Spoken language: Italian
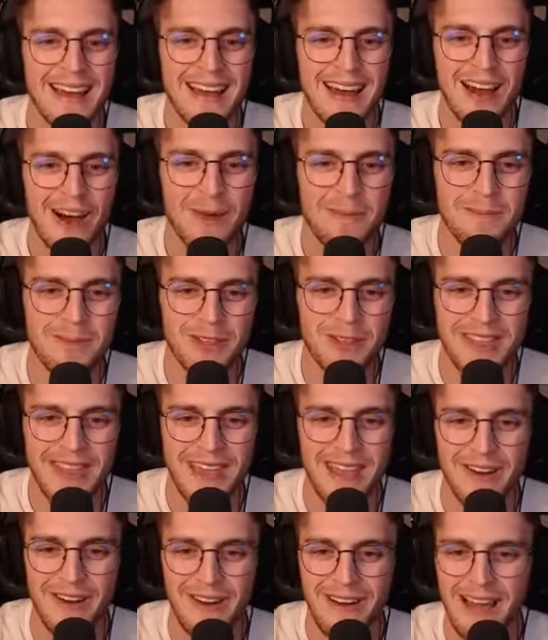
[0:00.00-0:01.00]
Oh mio
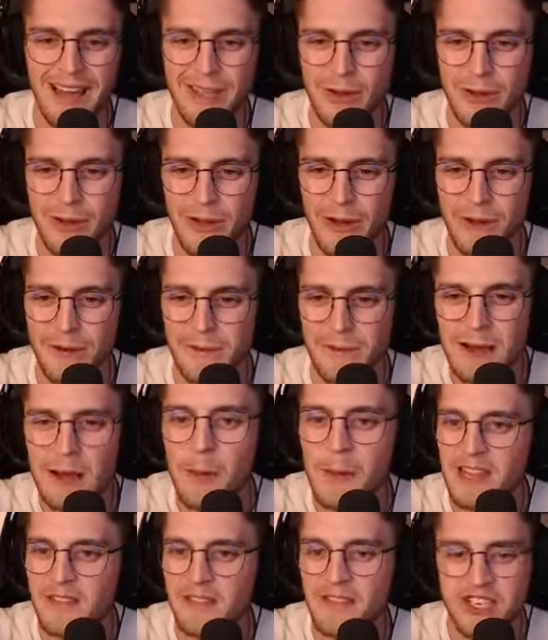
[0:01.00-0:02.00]
dio aiuto oh, ma è
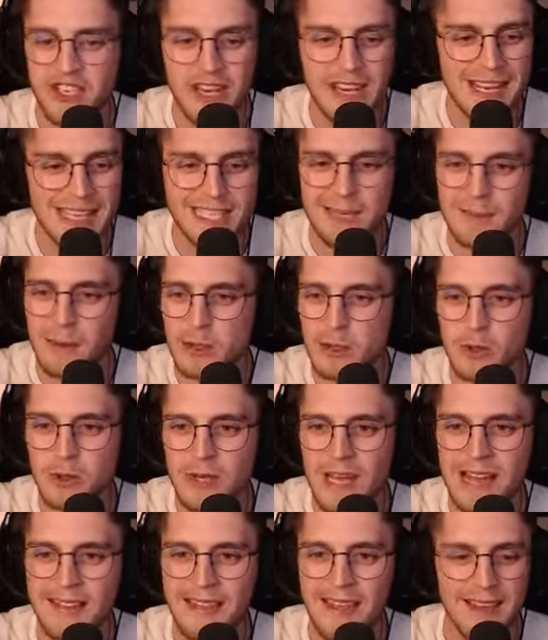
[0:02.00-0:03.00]
difficilissimo
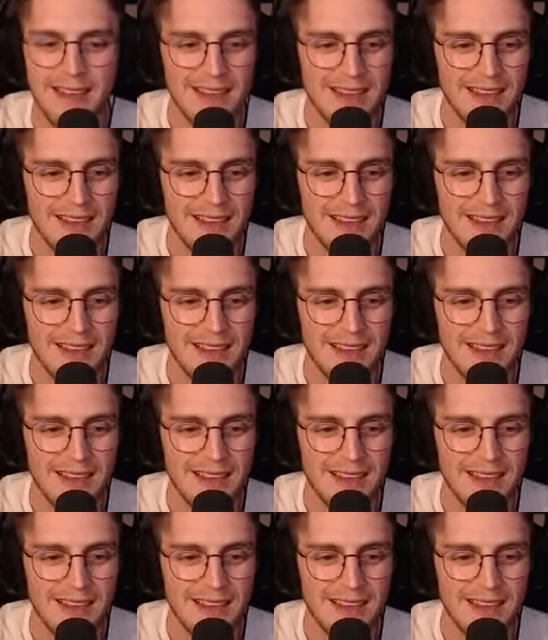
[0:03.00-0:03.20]
scusate